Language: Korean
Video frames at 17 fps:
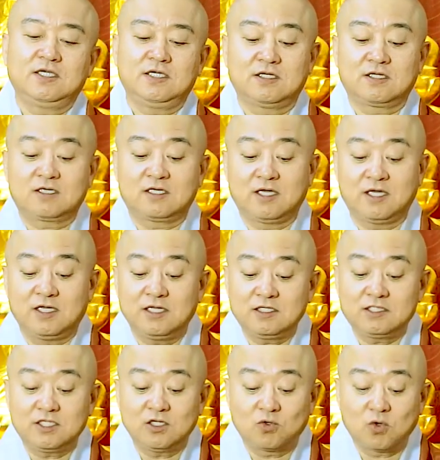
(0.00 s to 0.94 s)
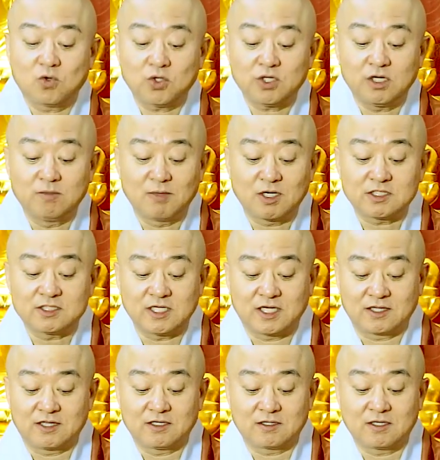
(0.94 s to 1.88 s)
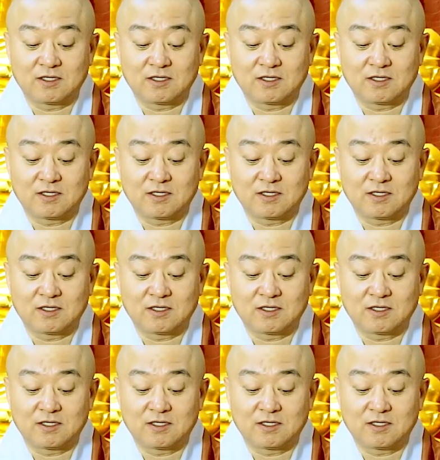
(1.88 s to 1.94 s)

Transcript: 이렇게 일체 고기를 먹지 않는